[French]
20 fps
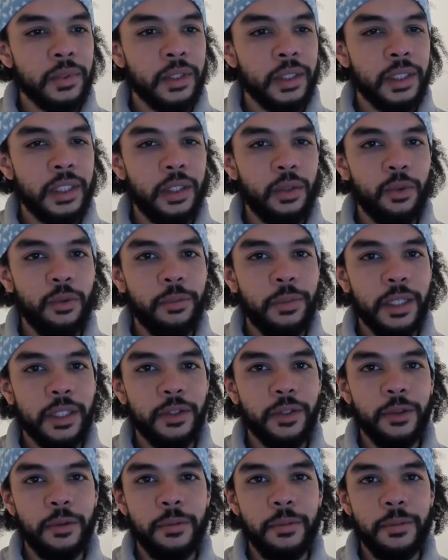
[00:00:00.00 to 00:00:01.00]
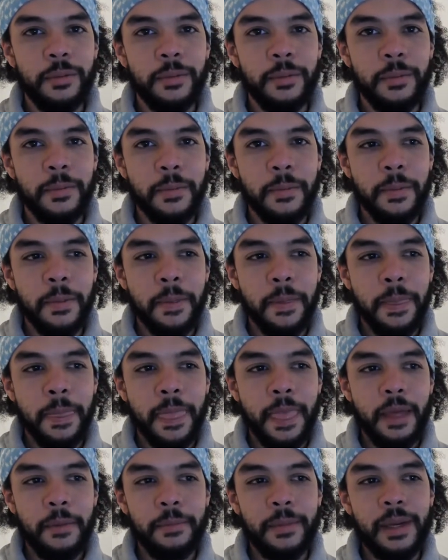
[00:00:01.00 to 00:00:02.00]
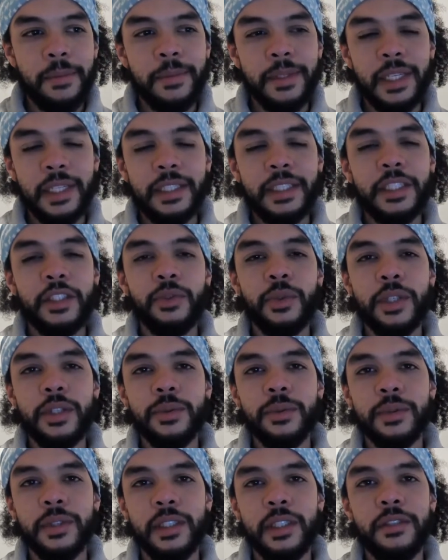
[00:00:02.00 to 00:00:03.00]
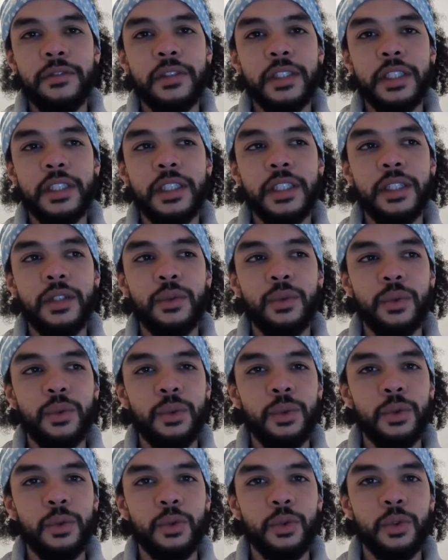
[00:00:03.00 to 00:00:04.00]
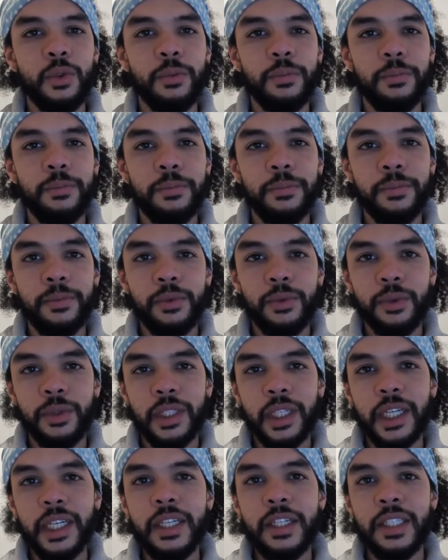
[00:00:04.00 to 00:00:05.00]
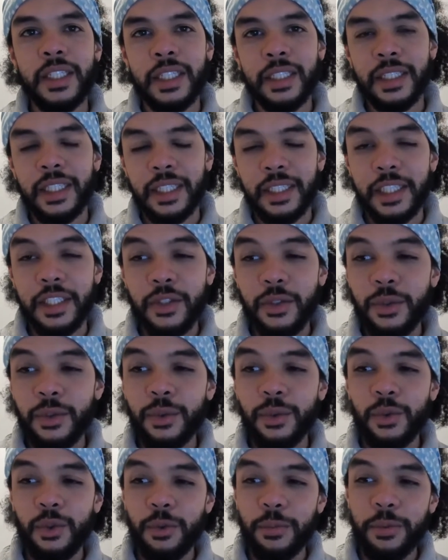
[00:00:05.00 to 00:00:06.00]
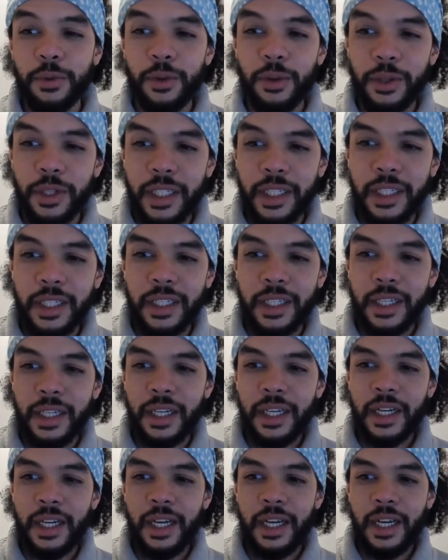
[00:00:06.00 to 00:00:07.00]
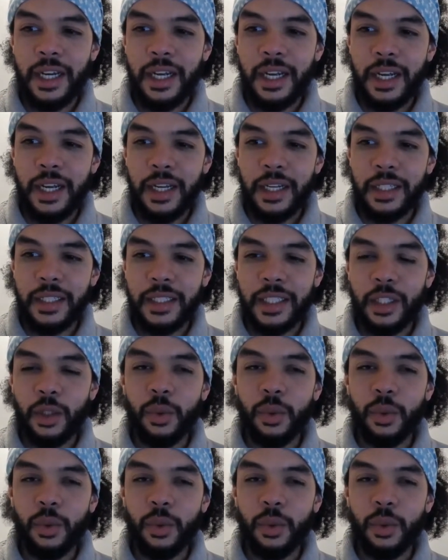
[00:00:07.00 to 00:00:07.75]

C'est doux parce que même cette situation difficile où tu, crées une interdiction de pleurer, c'est